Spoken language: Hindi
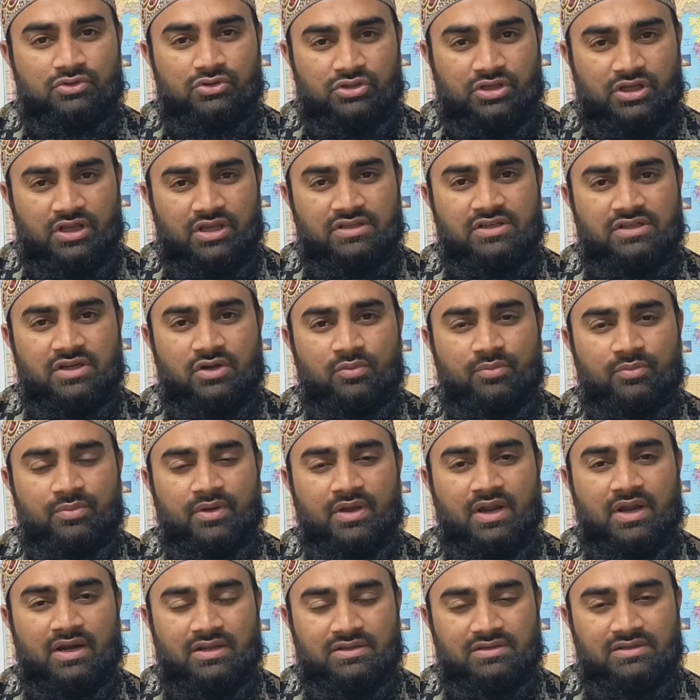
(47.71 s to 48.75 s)
छः हज़ार
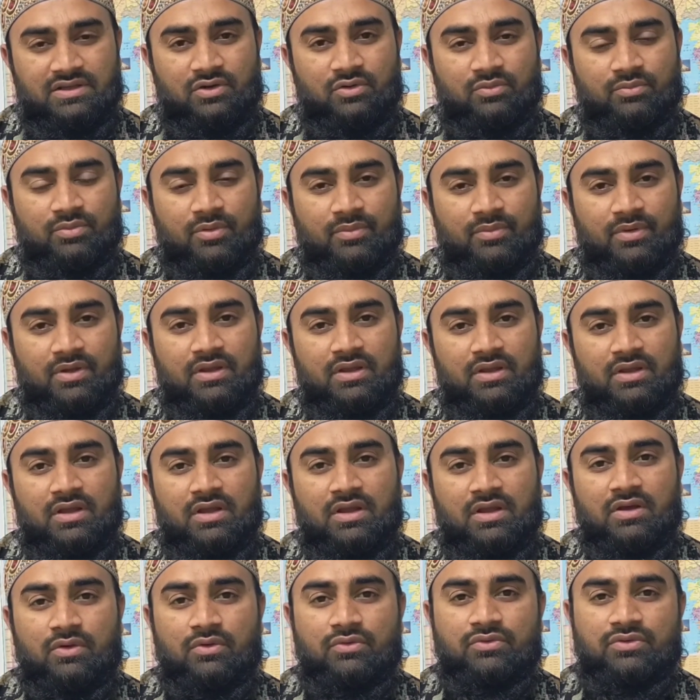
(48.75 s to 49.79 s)
रुपये आठ हज़ार रुपये में
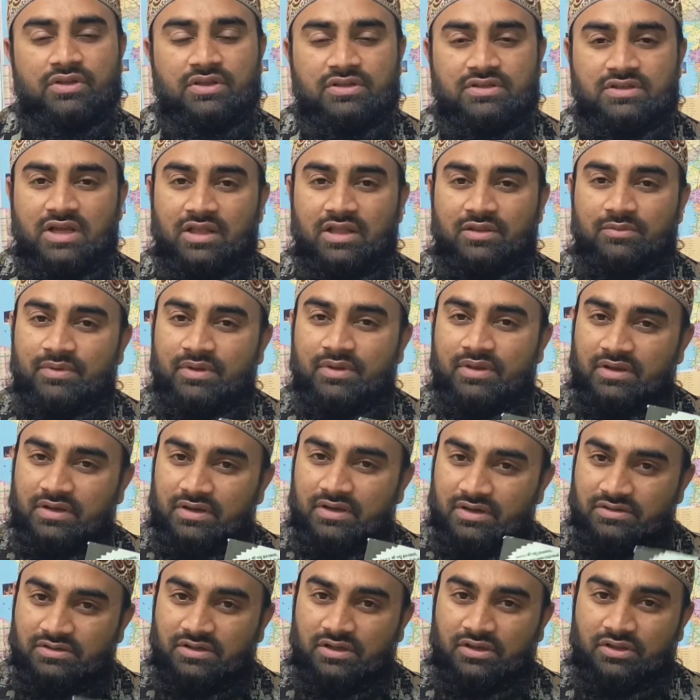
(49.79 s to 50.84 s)
उनके साथ भी ये
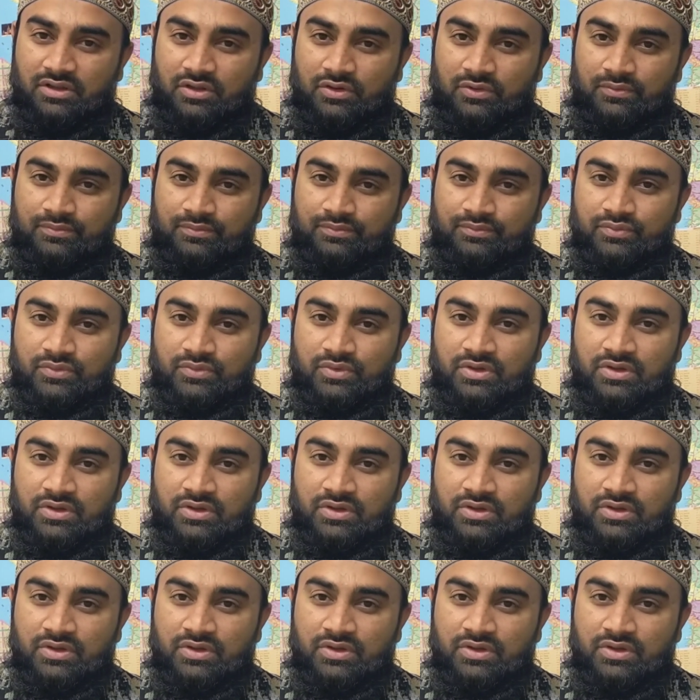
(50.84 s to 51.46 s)
कर सकते हो